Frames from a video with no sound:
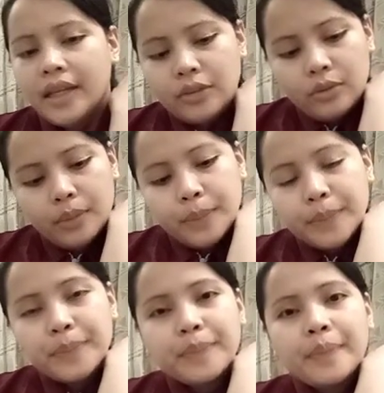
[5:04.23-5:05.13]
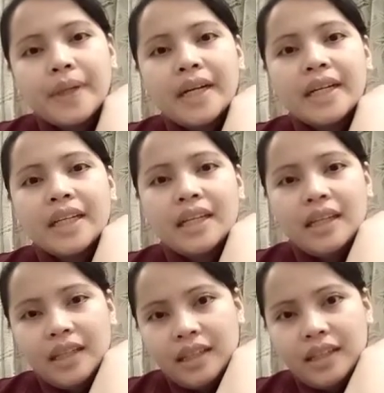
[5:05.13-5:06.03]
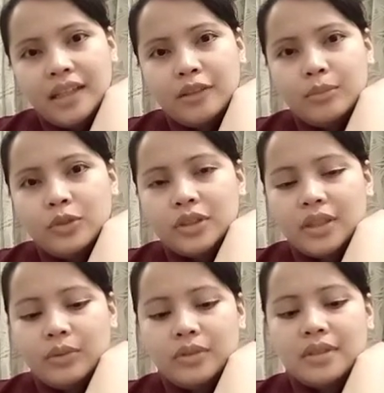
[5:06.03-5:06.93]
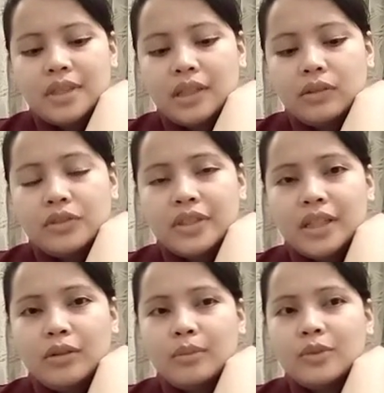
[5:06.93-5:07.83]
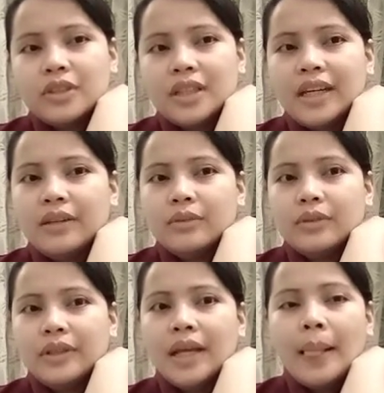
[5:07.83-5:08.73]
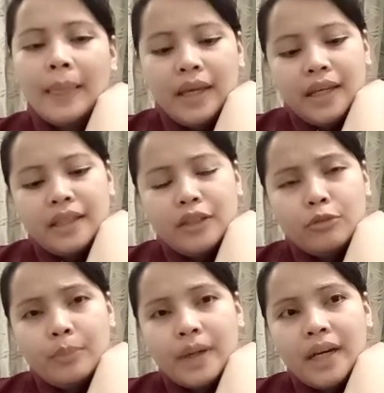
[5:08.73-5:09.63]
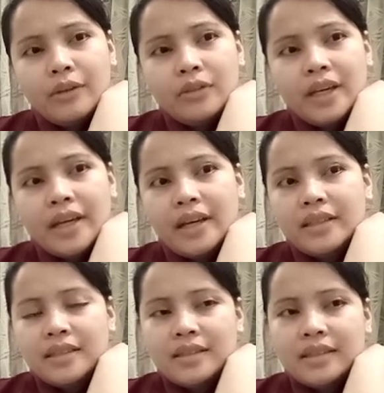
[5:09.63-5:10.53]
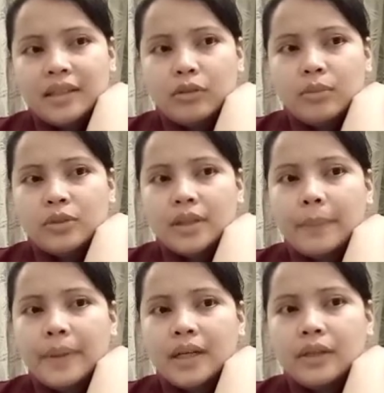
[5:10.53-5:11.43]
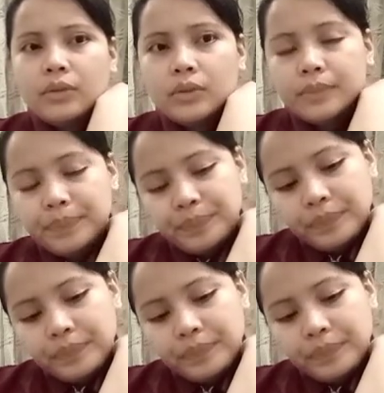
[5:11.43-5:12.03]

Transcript: guys, oh. Parang, i eh ganun mo siya, oh. Circle, circle mo siya, ganun. Hindi yung pag ganun, kaya, i-circle mo siya para yung,